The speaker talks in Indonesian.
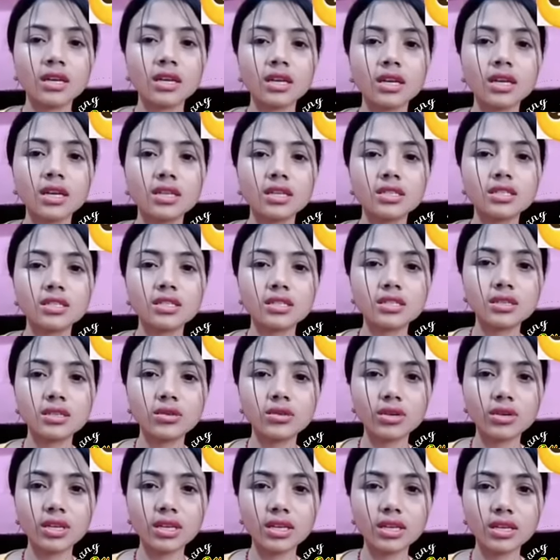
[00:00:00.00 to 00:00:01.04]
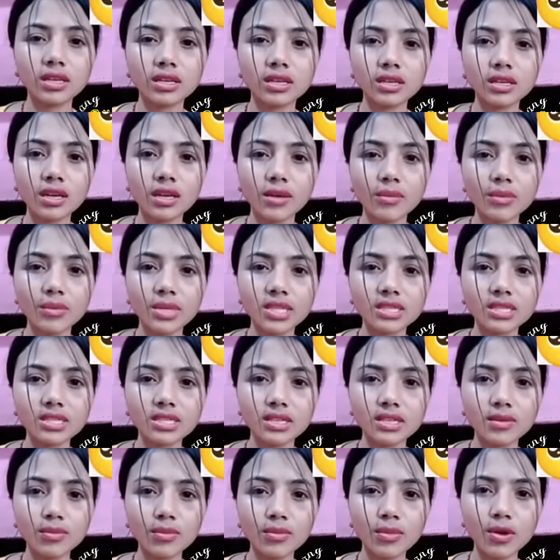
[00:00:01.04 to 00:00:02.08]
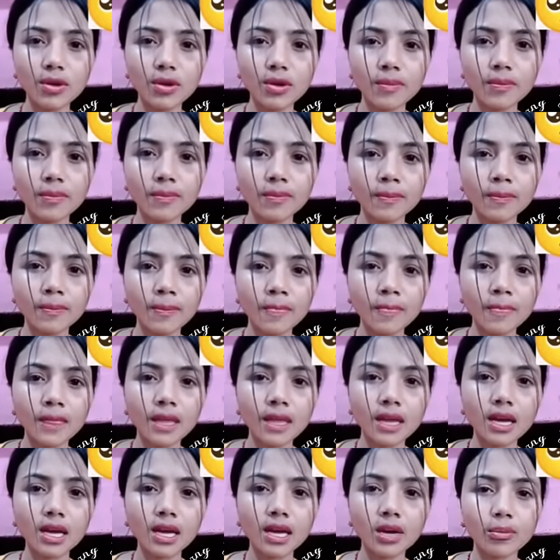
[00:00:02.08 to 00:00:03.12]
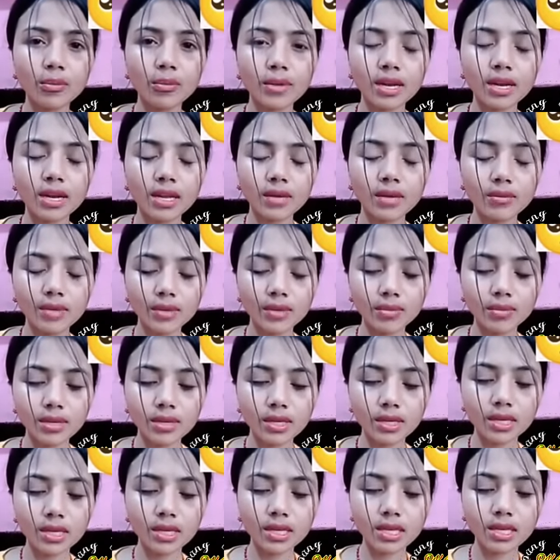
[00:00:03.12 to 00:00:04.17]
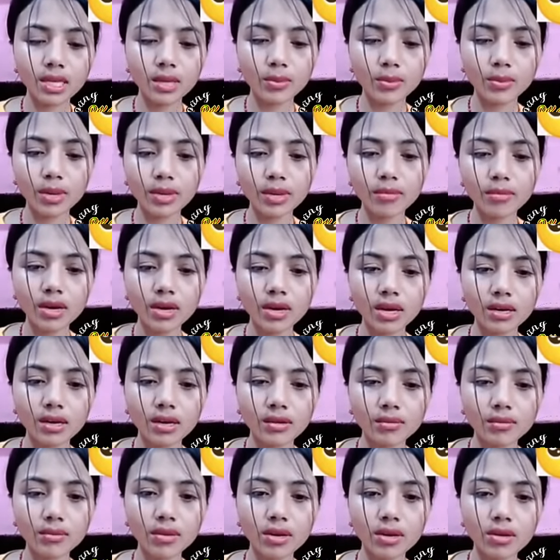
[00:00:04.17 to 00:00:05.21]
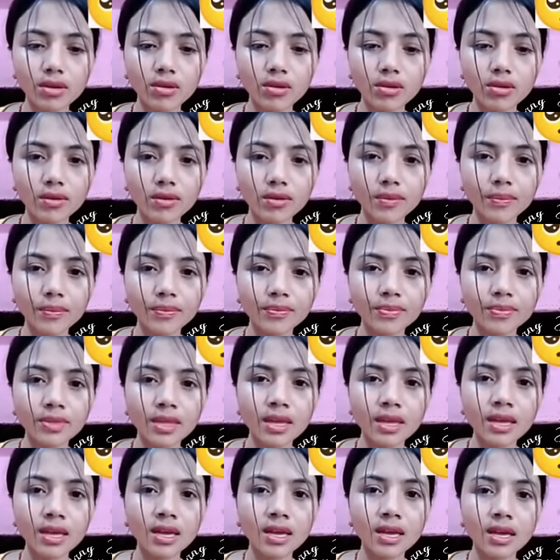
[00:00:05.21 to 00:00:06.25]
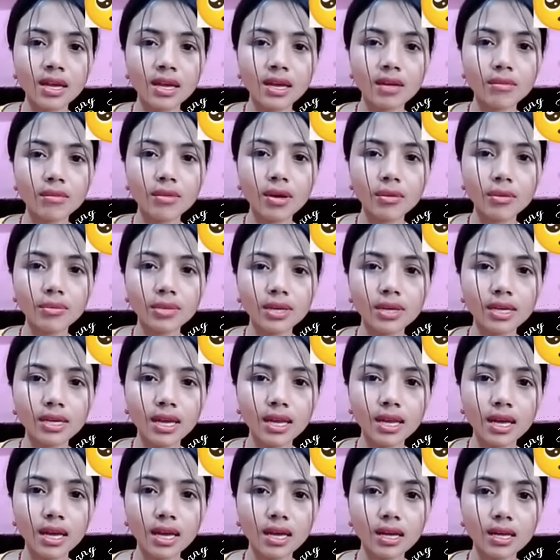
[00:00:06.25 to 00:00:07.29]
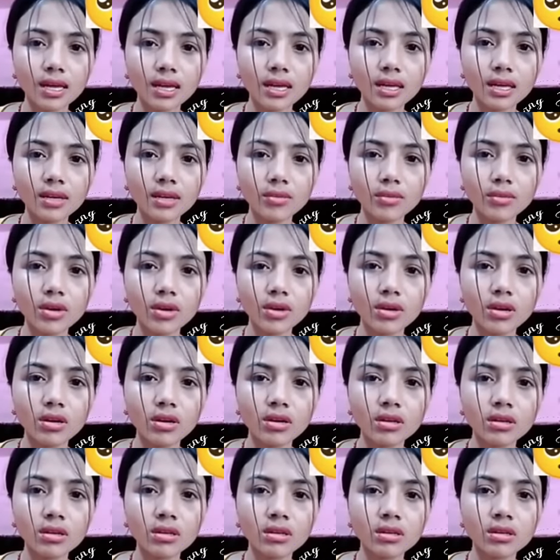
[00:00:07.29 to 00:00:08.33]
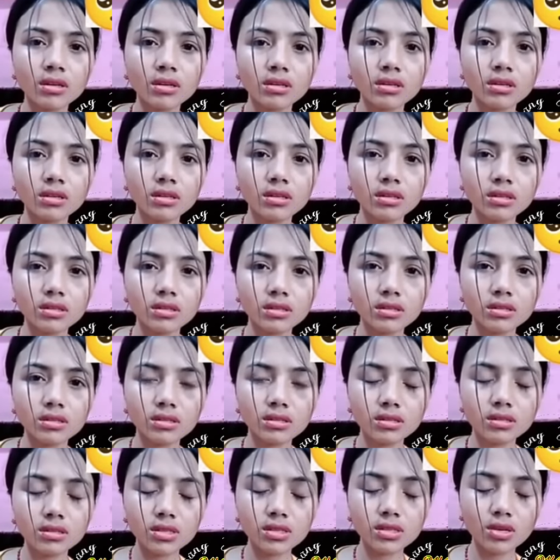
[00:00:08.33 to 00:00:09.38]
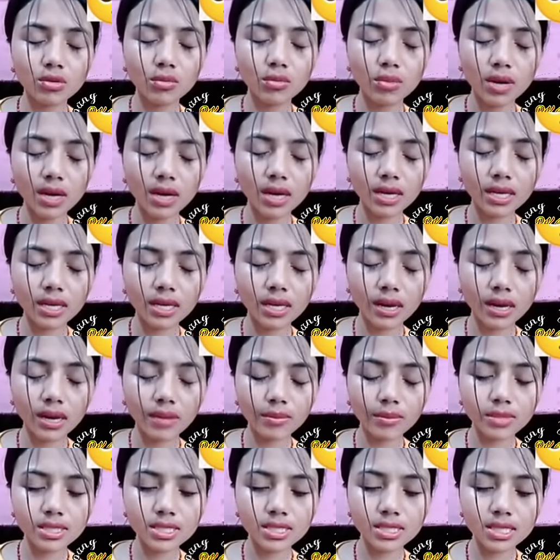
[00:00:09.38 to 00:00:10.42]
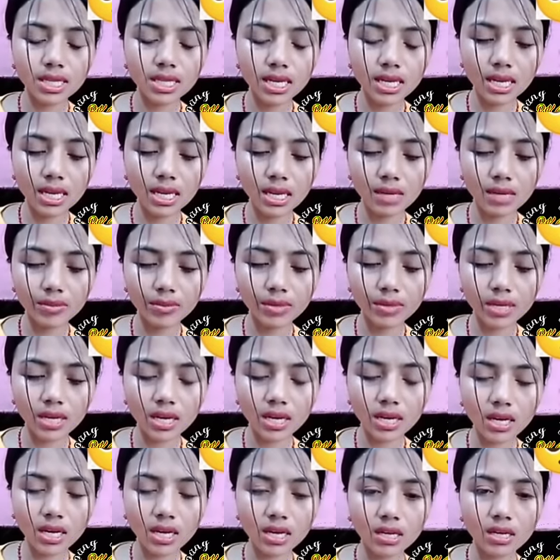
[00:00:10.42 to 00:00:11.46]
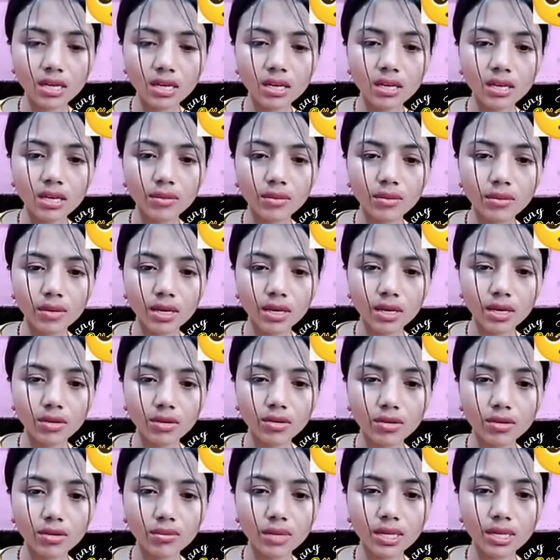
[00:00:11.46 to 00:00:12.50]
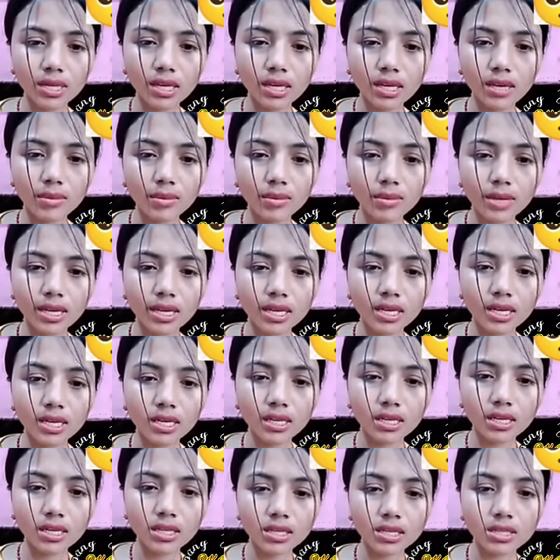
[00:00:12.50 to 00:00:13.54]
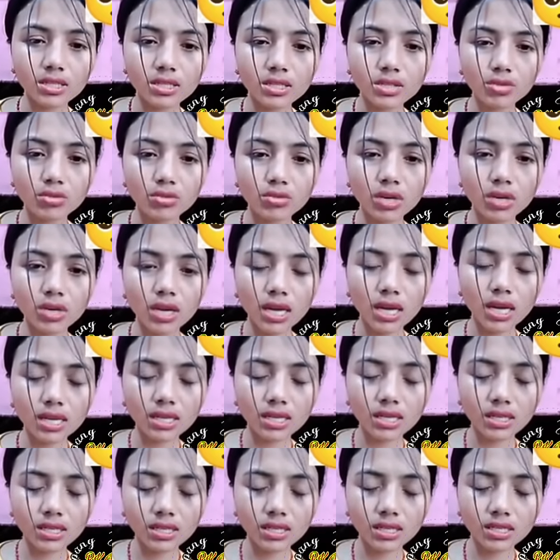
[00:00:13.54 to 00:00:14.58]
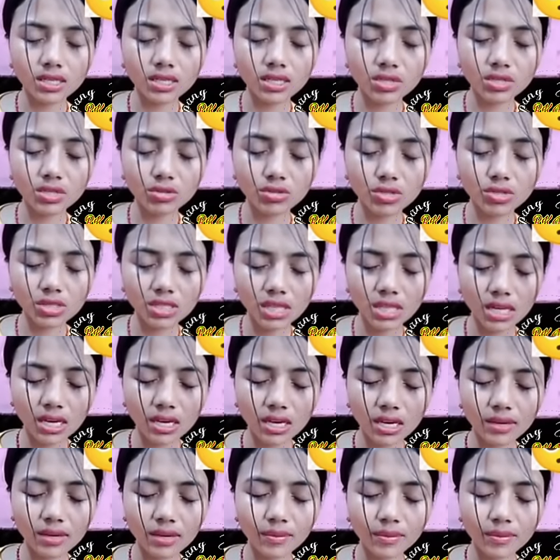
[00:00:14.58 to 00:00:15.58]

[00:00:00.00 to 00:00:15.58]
Dak ajan sore kamen semua kak repat lah mepi kipat ba baro kat ba pila ai mo sko bahaya rap ai lah mena bang adon menta padang cukut lah cun cun ja